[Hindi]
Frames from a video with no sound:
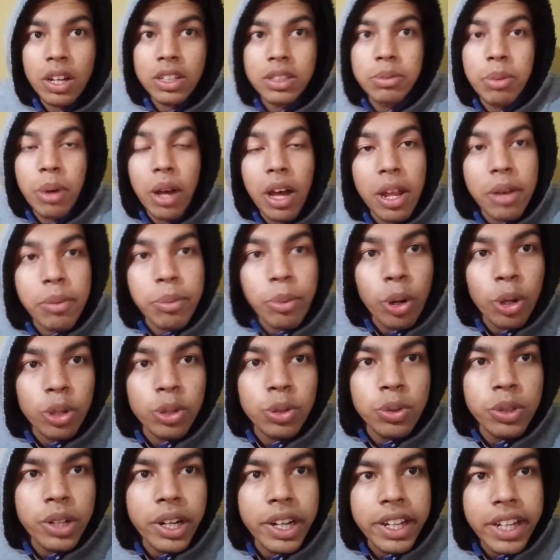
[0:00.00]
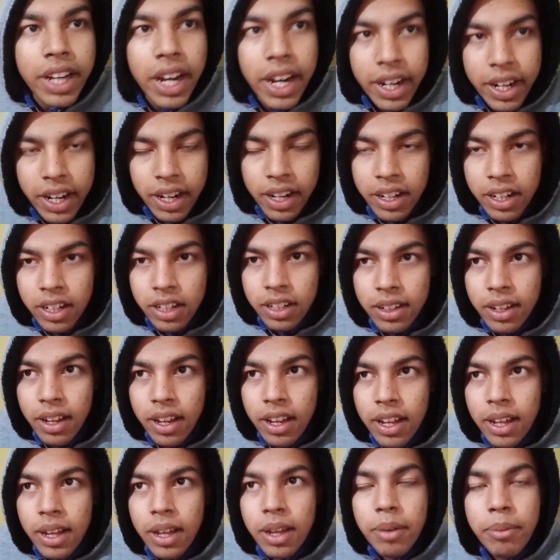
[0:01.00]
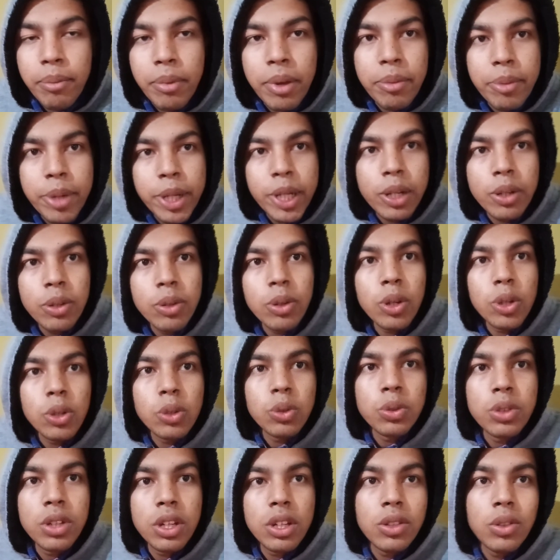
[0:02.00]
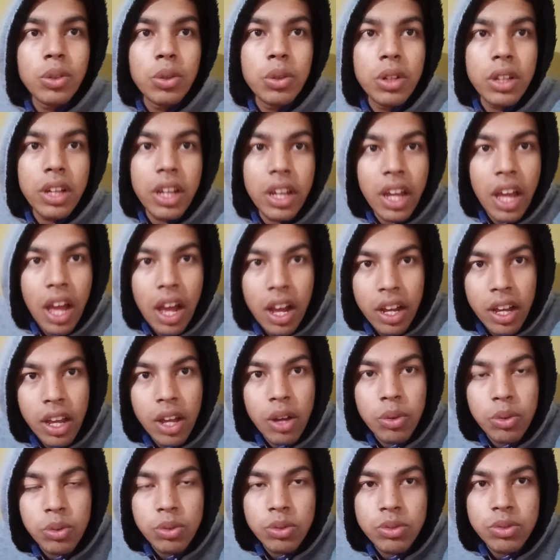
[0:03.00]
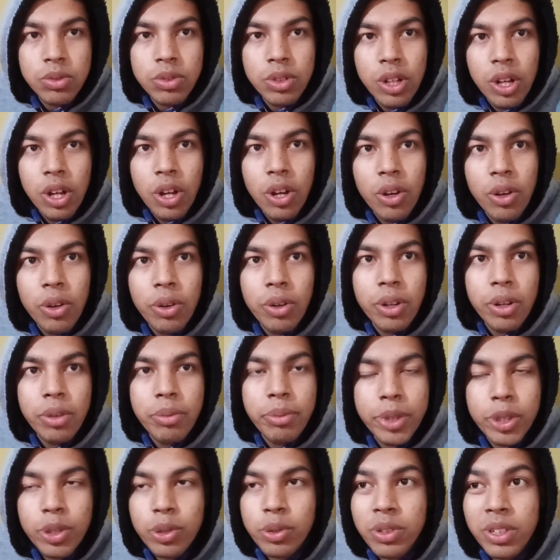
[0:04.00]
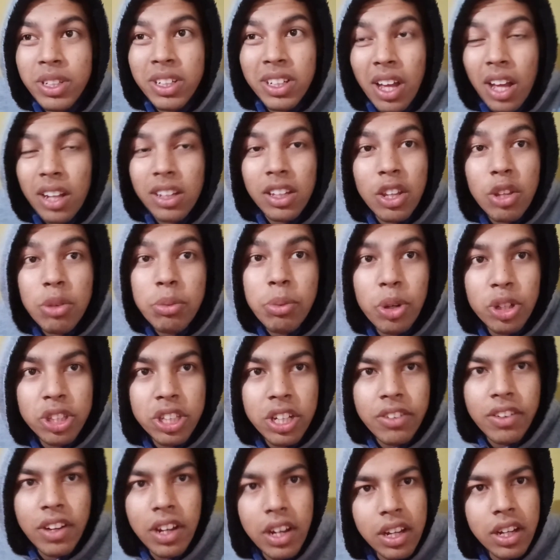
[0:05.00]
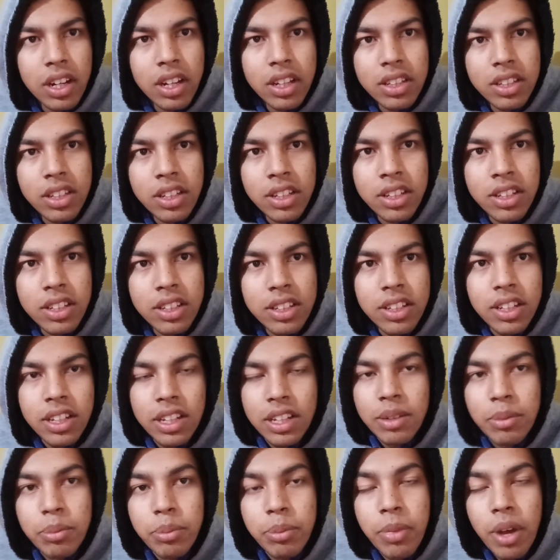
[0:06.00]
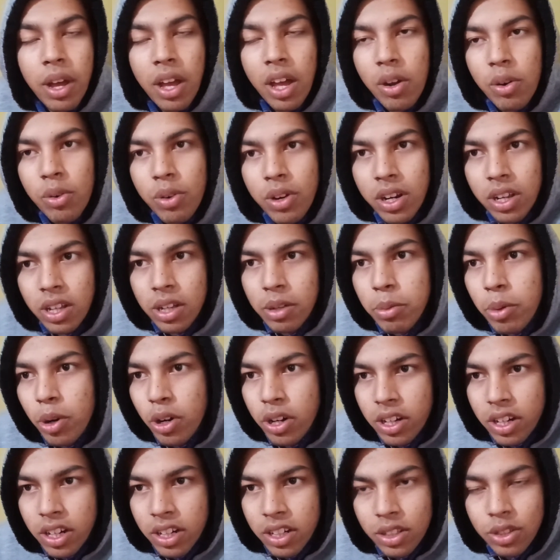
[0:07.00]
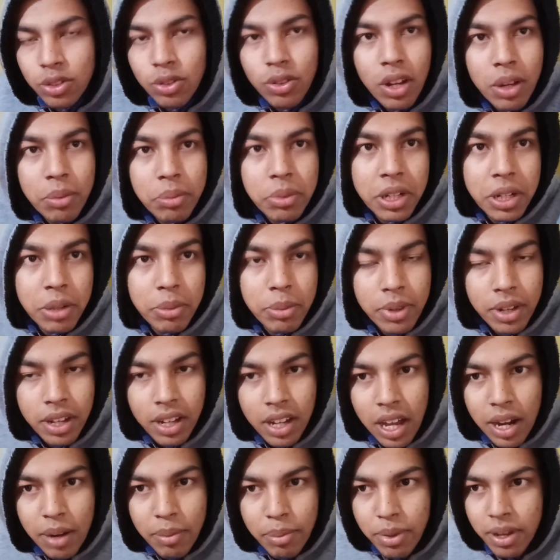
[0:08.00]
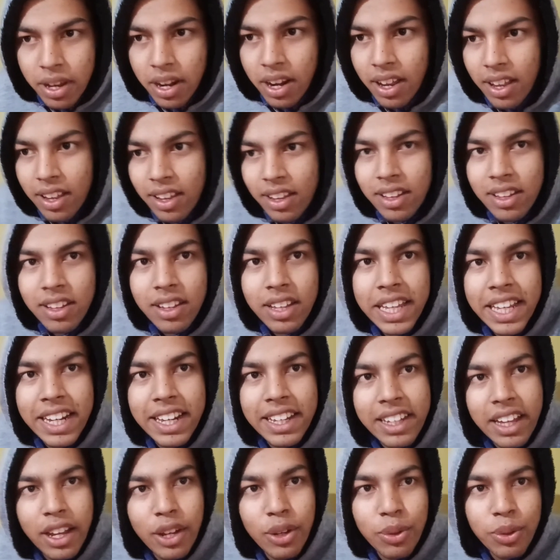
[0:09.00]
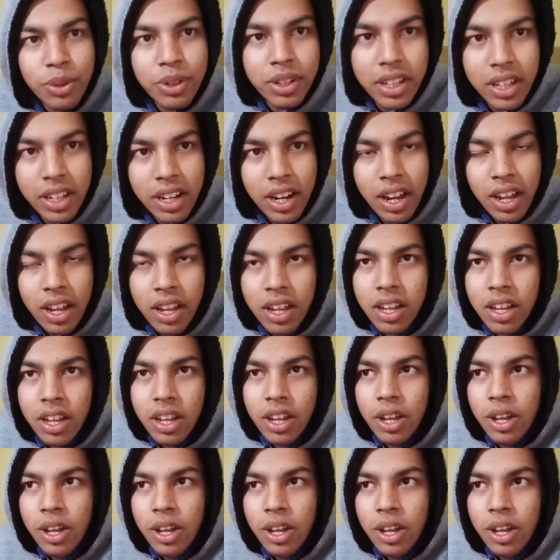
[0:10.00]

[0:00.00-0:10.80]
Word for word: कहीं बाहर बहुत हो रही है ठंड मैं बिट्टू को ट्यूशन छोड़ के आ गया हूँ और मैं छोड़ने गया था तो बहुत हवा लग रही थी बाहर हो रही है बहुत ठंड तो आप कृपया घर पर रहें रजाई ओढ़ के रहें